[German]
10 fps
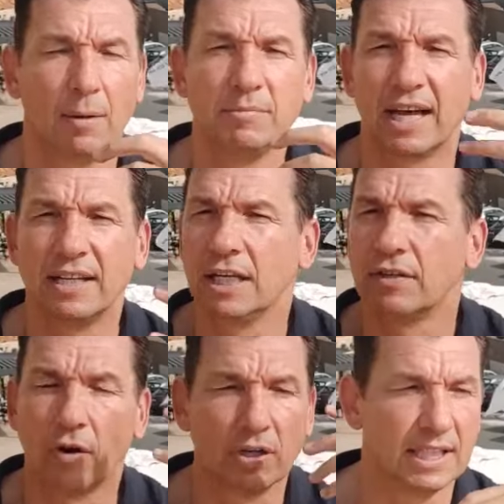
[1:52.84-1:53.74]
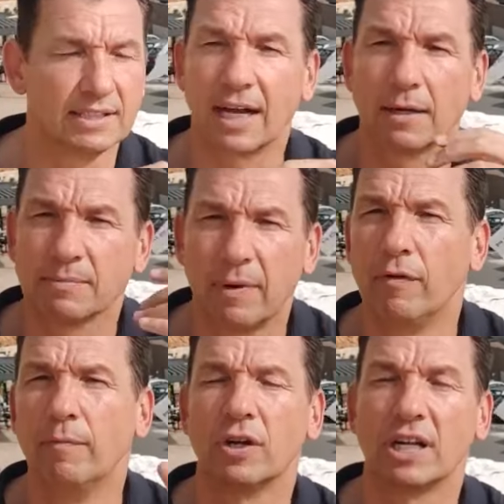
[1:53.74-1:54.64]
ähm, dann nicht von, ich sage jetzt mal
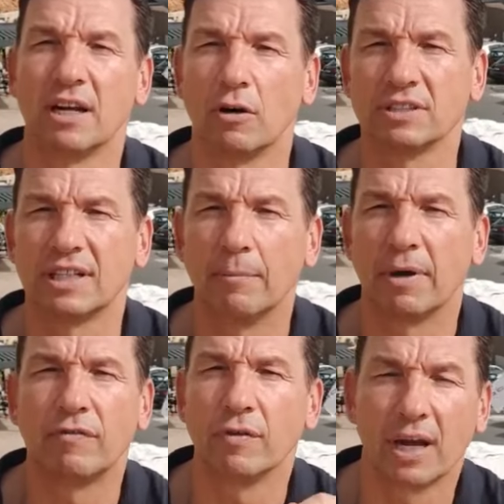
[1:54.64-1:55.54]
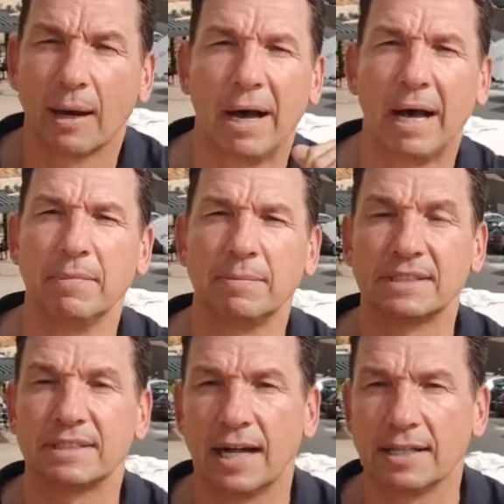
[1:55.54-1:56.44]
500.000 hat man für ein Apartment
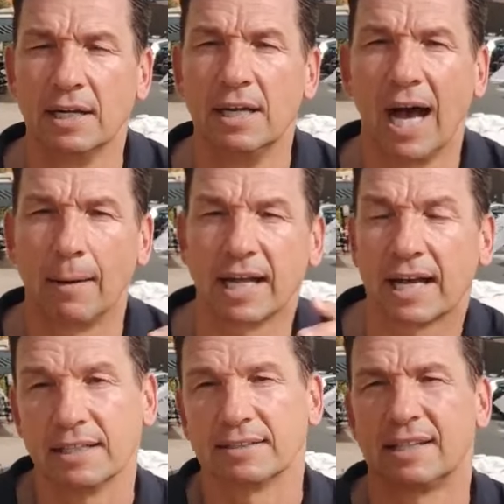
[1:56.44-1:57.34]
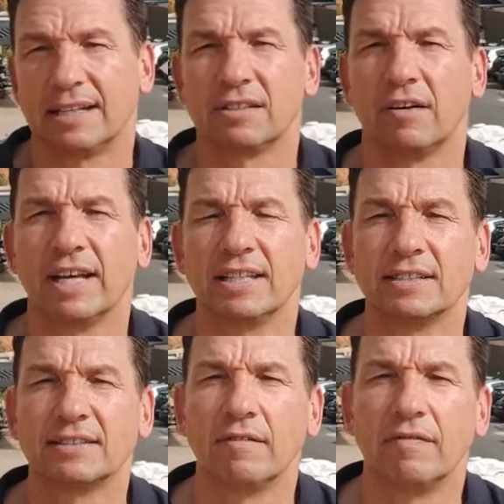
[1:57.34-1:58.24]
bezahlt, aber der Katasterwert
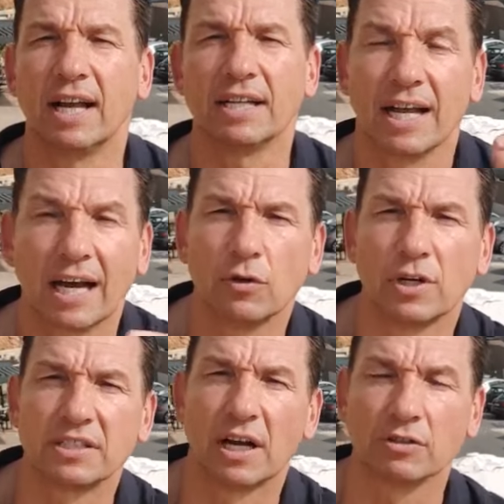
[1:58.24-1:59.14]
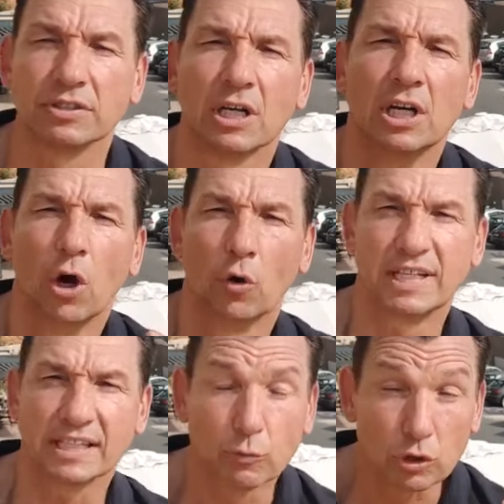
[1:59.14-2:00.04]
ist dann vielleicht 800.000
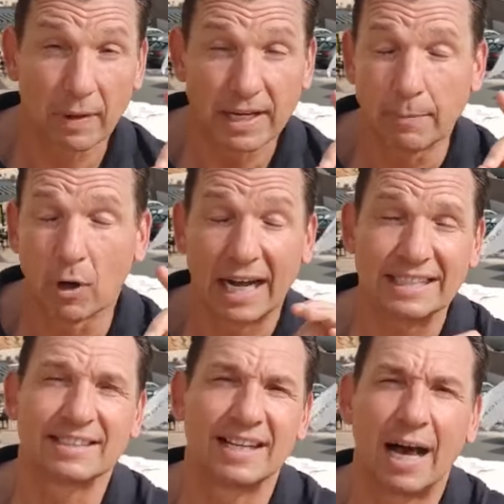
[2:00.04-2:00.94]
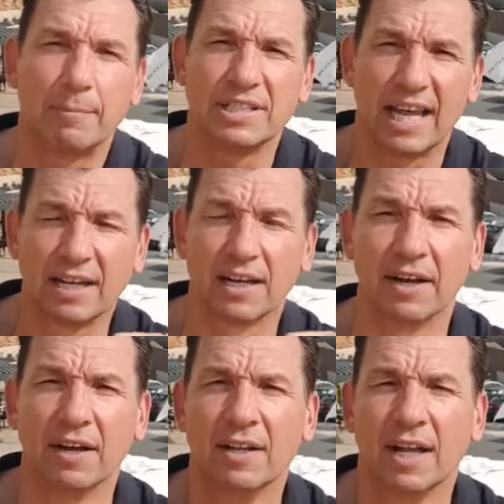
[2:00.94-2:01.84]
und das muss man immer ganz klar
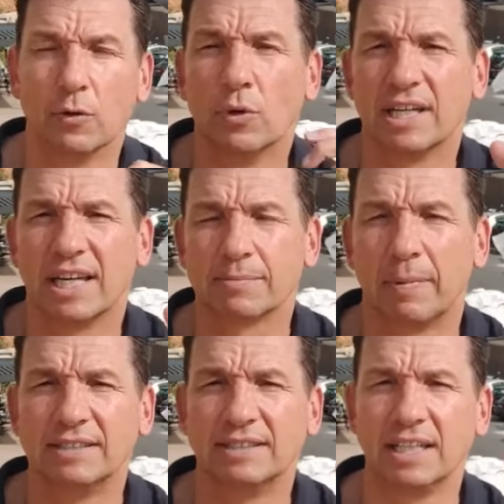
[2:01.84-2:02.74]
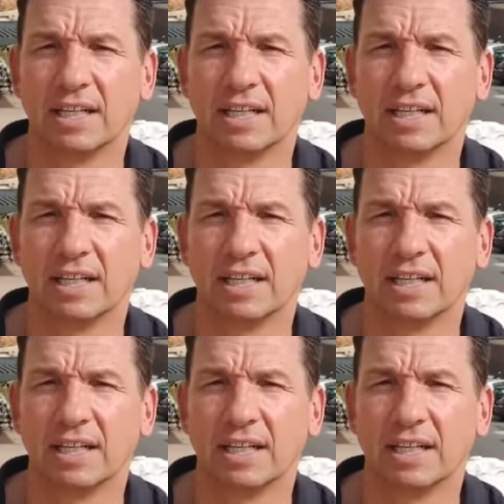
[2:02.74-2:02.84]
bedenken, nur dass man